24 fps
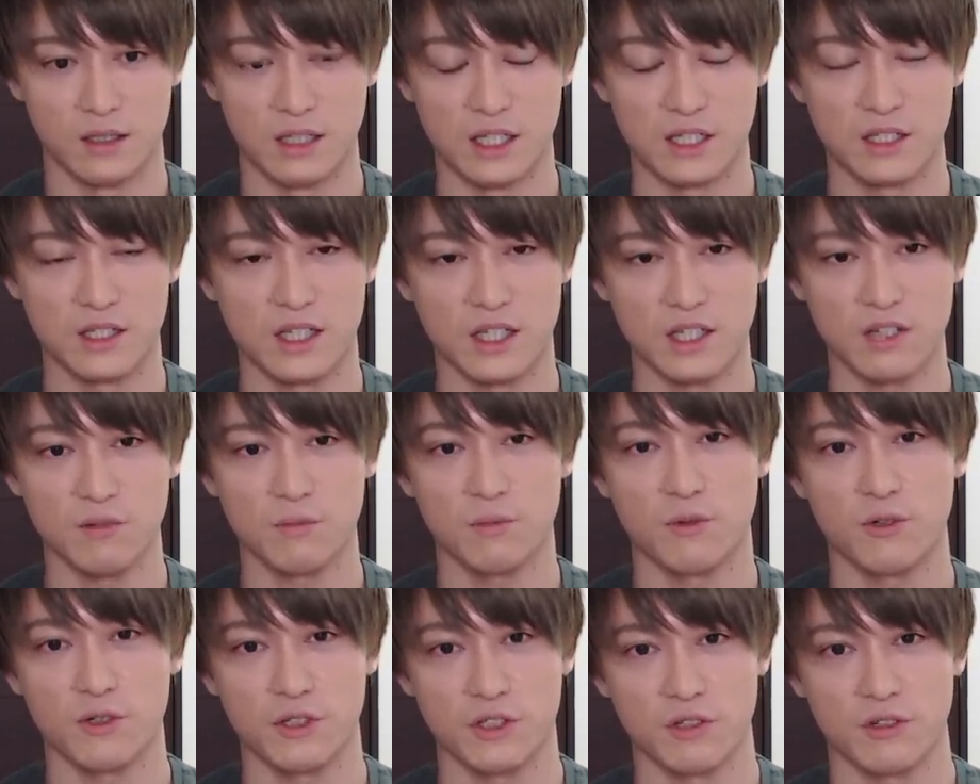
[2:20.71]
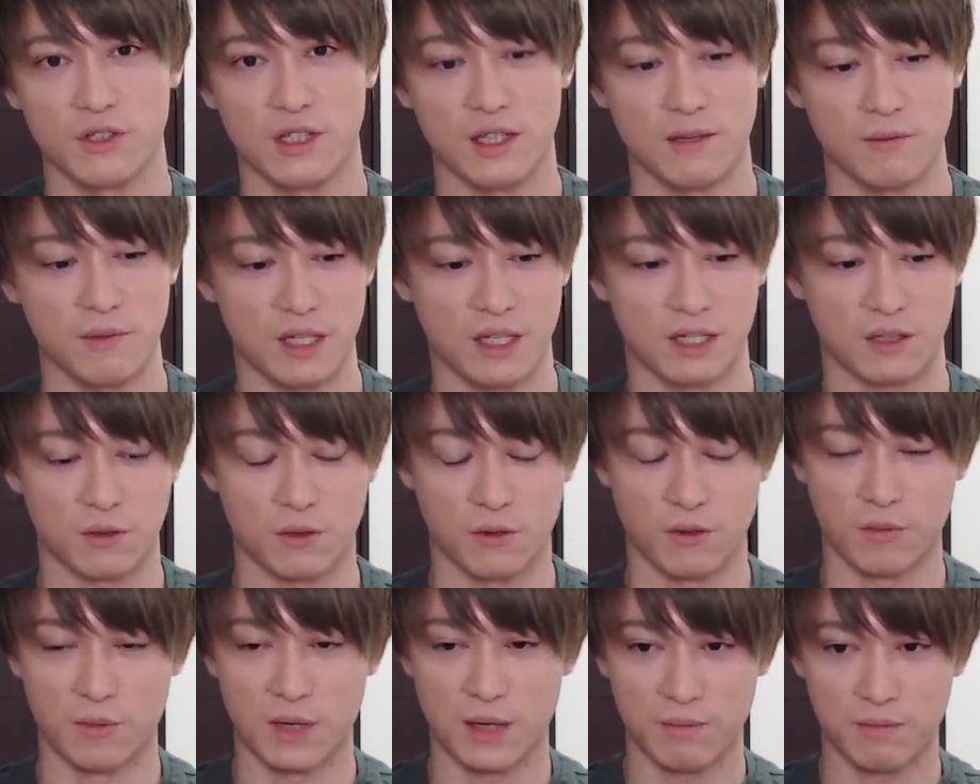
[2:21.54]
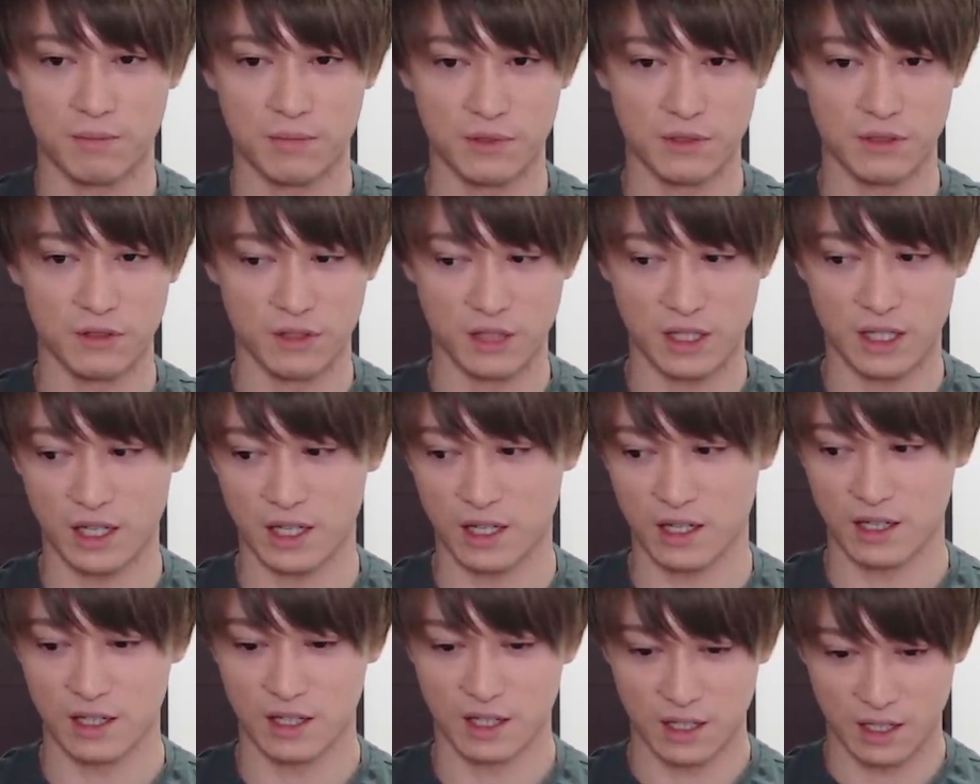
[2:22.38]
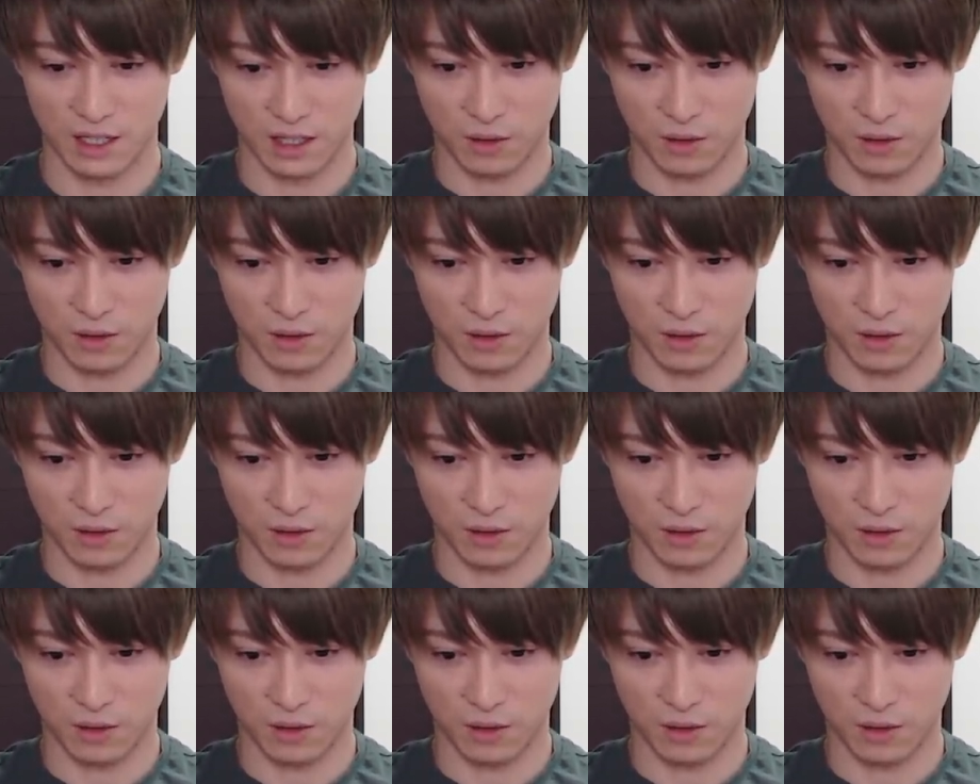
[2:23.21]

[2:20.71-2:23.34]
リスキル防止のため、こうマップのね、